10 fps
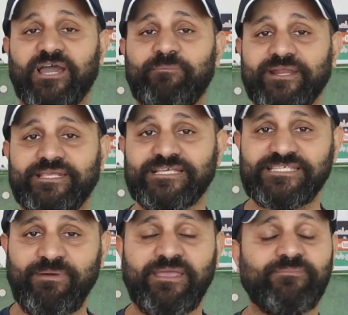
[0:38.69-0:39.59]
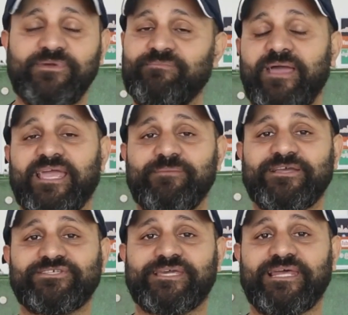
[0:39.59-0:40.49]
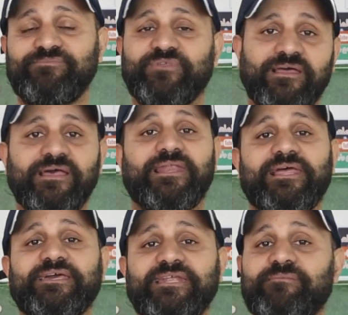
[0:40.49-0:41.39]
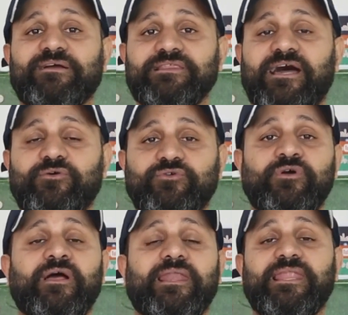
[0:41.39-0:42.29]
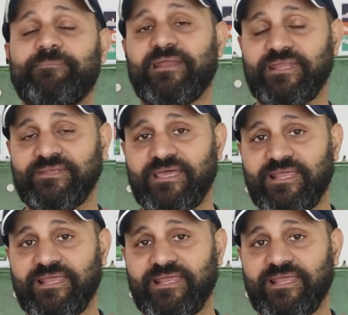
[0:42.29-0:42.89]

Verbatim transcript: اخبار كاذبه يمكن ما يعجبكش الكلام ده لكن انا بطلع اقوله لما